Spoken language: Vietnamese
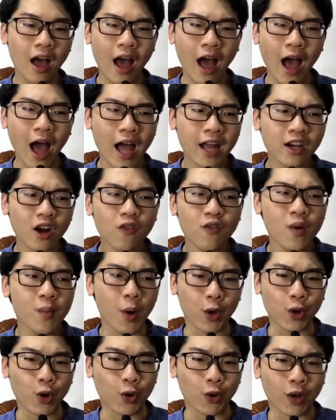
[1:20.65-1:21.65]
Ai nói với
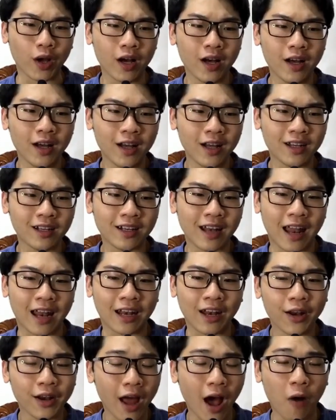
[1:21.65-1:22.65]
mọi người á, là
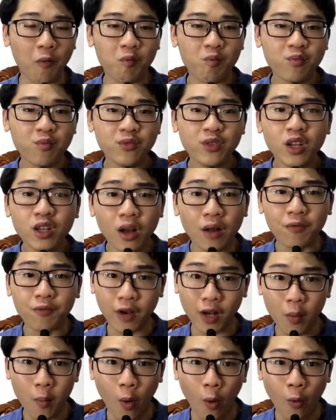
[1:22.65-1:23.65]
lên đại học nhất định phải
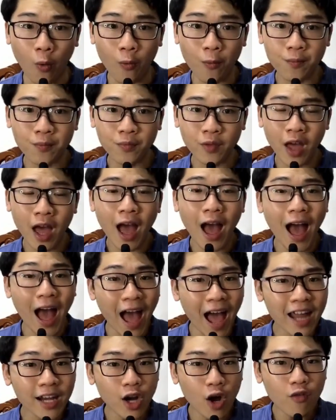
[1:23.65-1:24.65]
có bộ.
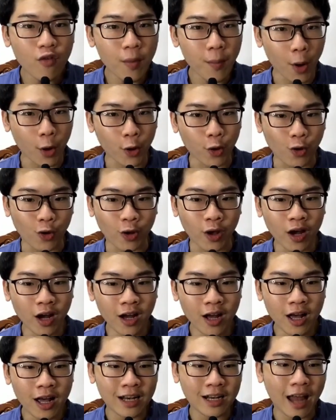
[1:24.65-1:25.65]
Ai nói với mọi người á,
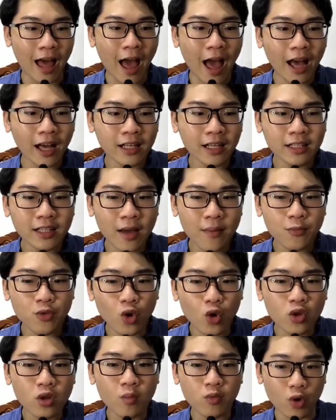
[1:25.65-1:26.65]
là ăn kem
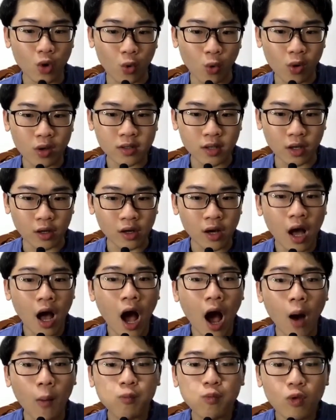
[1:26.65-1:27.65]
chuối trong trường quân sự,
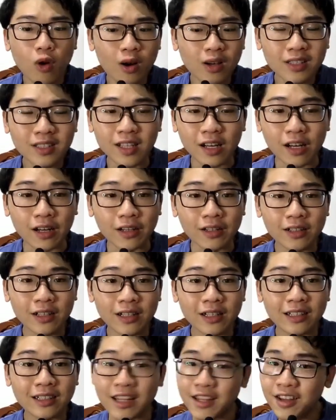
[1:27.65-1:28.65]
học quân sự
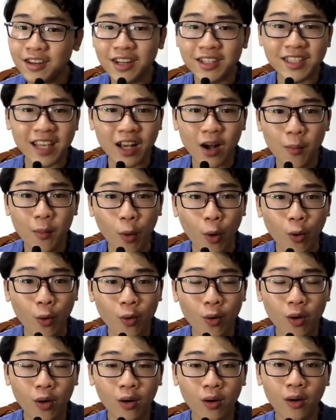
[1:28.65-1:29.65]
là nhất định sẽ có bộ
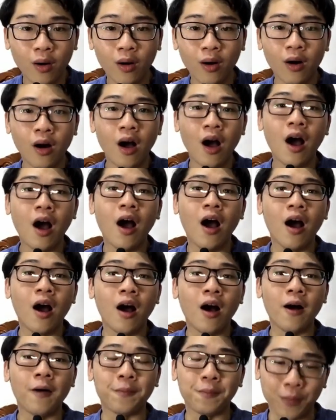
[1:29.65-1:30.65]

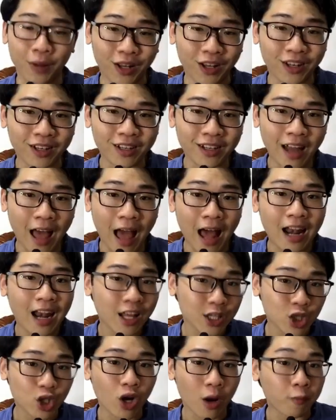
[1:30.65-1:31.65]
mình là
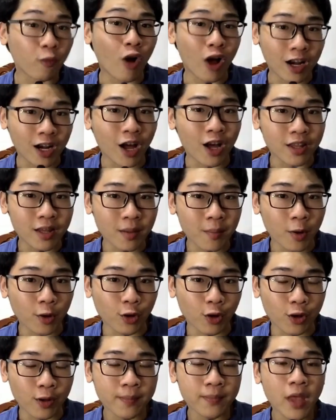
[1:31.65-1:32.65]
trường hợp ngoại lệ nha mọi
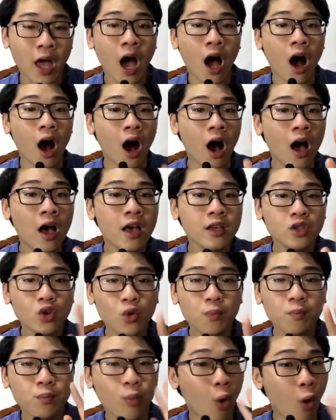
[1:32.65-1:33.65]
người. Ế
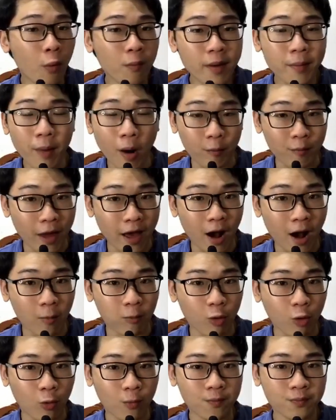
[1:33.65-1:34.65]
suốt 4 năm học đại học
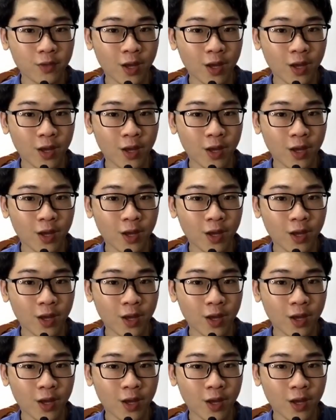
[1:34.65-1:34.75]
luôn.